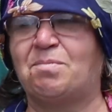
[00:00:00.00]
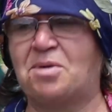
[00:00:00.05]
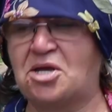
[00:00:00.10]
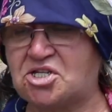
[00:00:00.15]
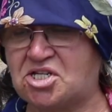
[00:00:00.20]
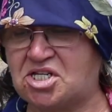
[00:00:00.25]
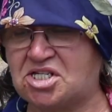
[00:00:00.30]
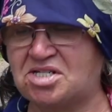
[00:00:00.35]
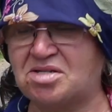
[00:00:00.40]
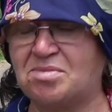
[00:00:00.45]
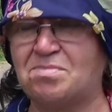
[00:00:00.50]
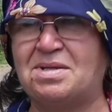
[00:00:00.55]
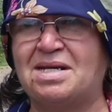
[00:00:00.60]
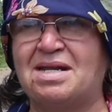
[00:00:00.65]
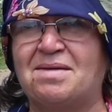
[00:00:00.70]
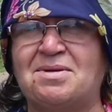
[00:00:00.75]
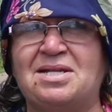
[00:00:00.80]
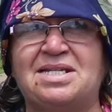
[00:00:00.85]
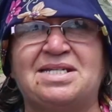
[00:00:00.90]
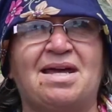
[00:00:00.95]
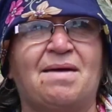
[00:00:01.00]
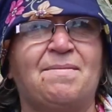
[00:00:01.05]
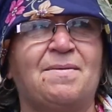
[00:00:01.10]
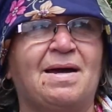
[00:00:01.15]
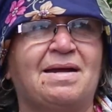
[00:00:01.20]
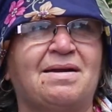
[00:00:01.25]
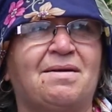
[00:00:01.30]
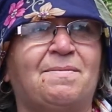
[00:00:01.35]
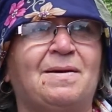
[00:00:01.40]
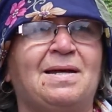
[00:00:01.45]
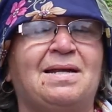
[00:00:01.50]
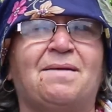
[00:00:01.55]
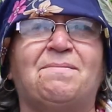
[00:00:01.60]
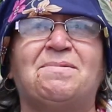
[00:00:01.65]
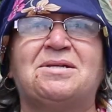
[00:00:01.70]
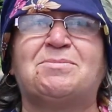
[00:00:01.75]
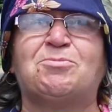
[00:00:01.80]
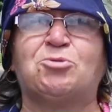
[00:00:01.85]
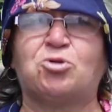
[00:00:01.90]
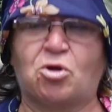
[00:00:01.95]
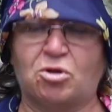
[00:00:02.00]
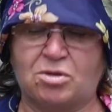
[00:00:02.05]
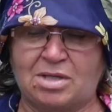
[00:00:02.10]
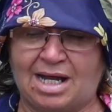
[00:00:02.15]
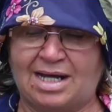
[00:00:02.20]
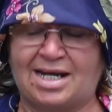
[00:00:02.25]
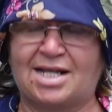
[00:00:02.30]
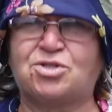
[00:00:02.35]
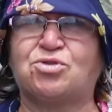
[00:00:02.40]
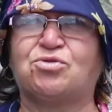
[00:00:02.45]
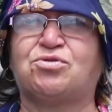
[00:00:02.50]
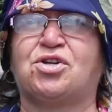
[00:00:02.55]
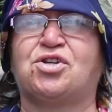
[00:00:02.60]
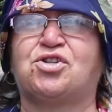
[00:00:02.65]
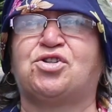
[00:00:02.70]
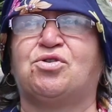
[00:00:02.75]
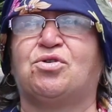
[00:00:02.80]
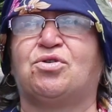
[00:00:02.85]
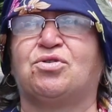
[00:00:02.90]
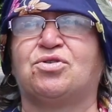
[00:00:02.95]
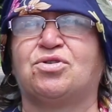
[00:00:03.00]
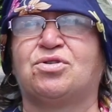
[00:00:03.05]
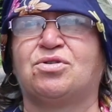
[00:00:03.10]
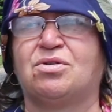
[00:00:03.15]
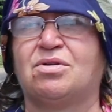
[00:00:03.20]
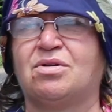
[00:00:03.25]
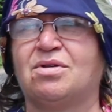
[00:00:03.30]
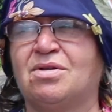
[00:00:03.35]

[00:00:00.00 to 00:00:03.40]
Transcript: Beş kişinin binebileceği bir arabayla biz bidonlarla su taşıyoruz.